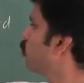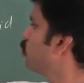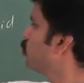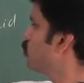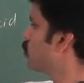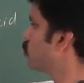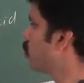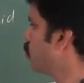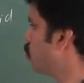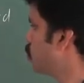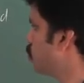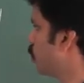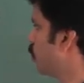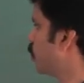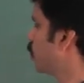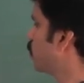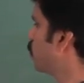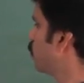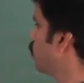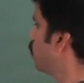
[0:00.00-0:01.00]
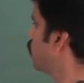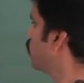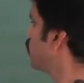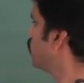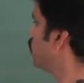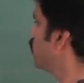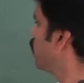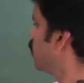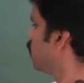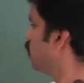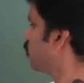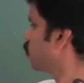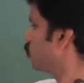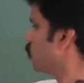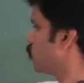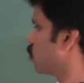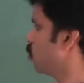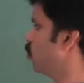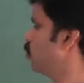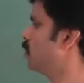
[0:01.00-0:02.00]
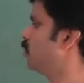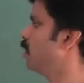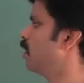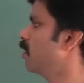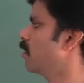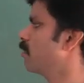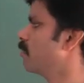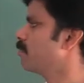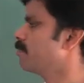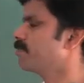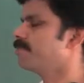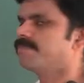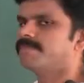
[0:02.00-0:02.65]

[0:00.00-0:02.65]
கொஞ்சம் சொல்யூஷன் எடுக்கணும் இதுலேருந்து கொஞ்சம் சொல்யூஷன் எடுக்கணும்